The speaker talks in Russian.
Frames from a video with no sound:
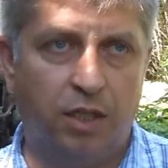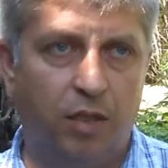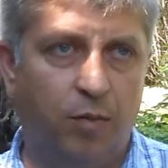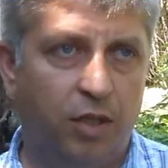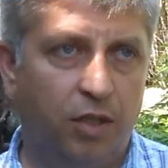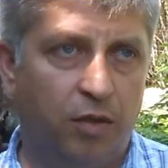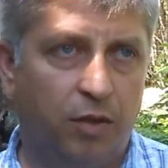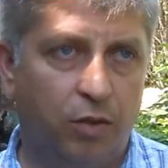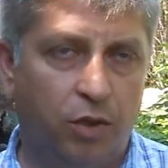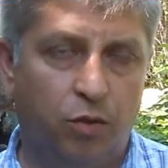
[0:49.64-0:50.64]

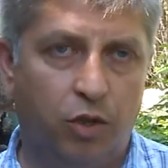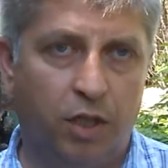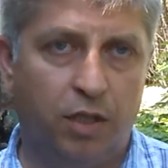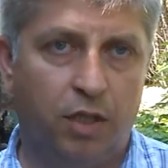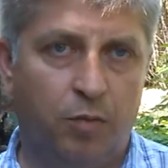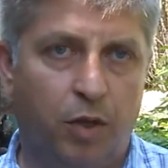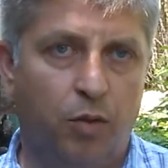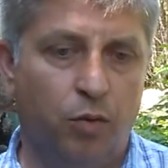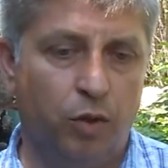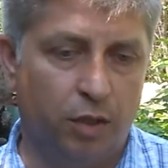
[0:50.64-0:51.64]
отремонтирован у нас участок
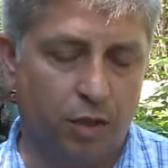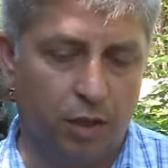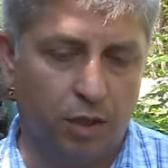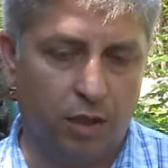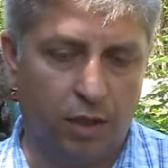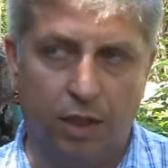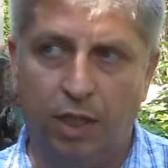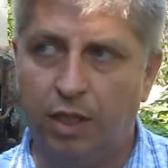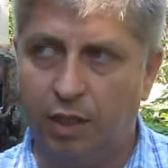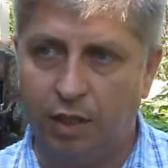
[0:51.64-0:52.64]
по улице
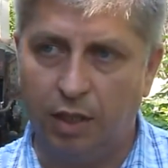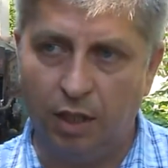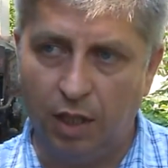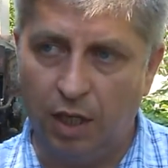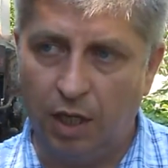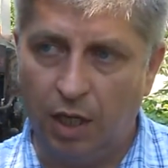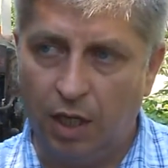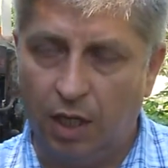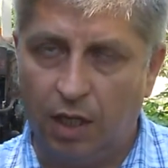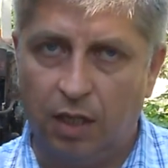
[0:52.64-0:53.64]
Талалихина.
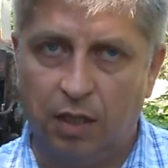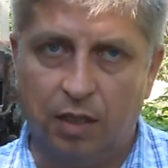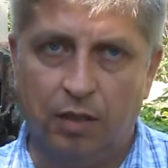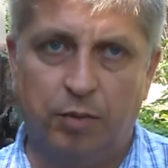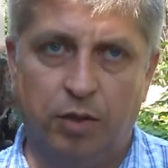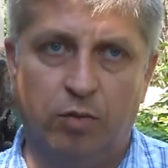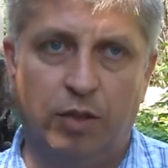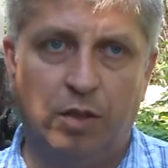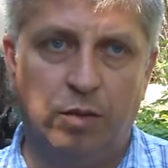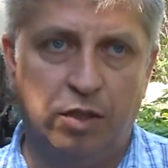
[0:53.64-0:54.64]
Э, потом
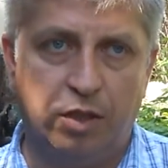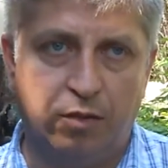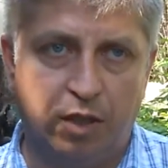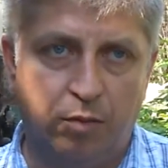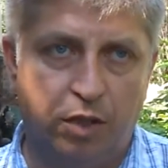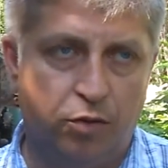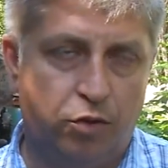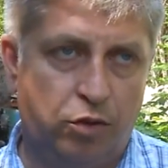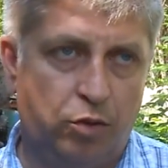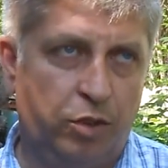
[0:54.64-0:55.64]
отремонтировали мы на
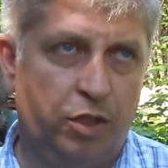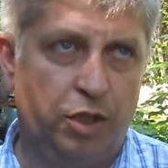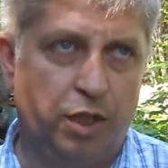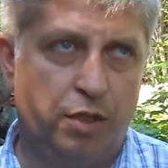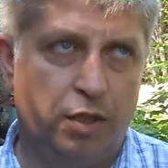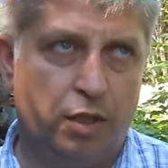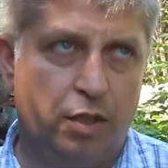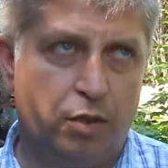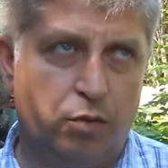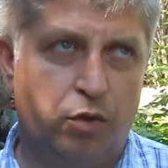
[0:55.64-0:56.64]
совершенно проезжей части
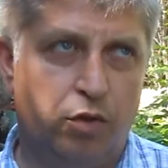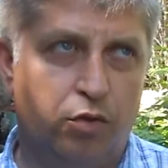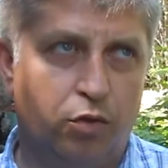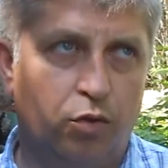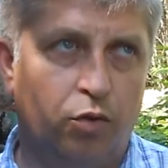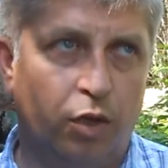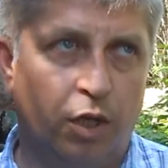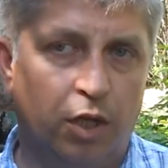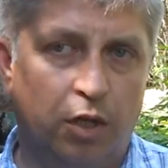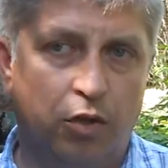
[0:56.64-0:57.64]
улицу
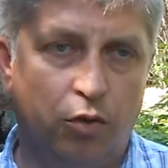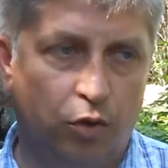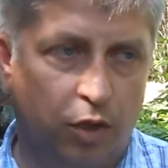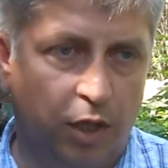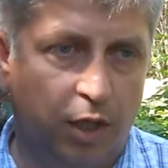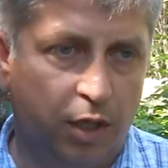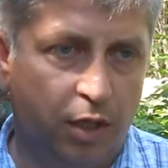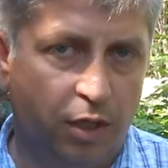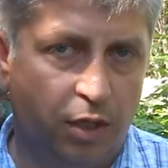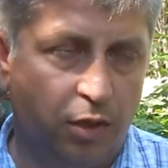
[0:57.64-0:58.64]
Южная,
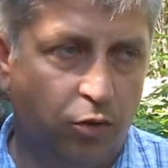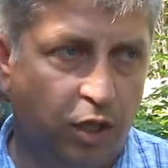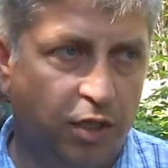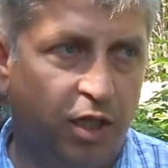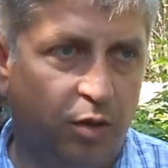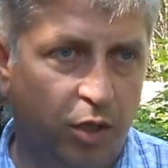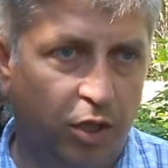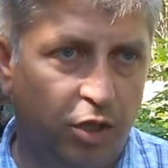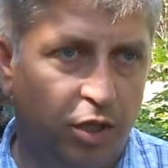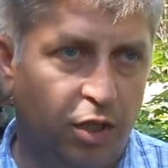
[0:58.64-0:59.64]
на участке от
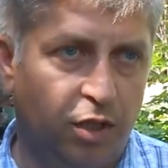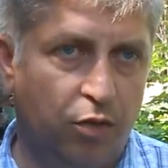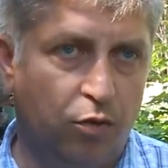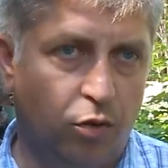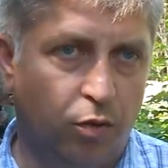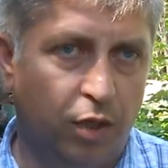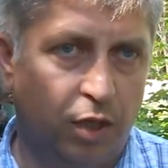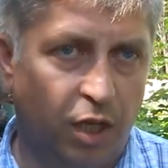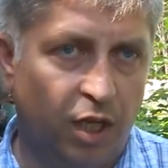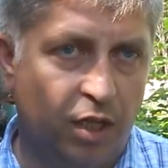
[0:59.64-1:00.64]
Мельничной до Торговой.
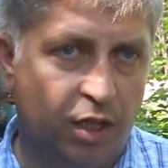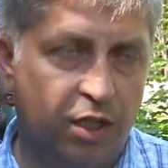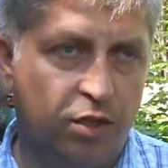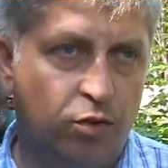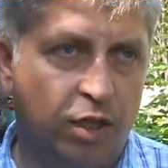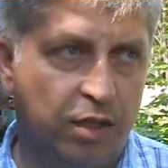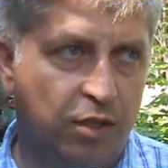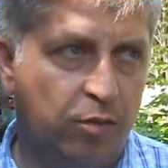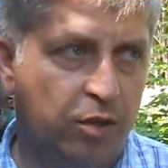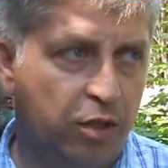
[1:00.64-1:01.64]
Также у нас
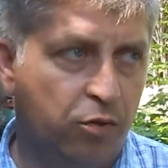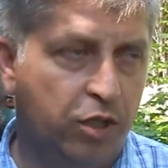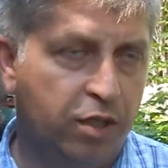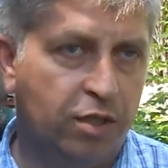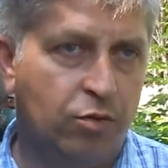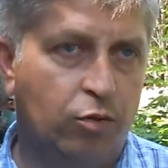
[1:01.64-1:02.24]
отремонтирован участок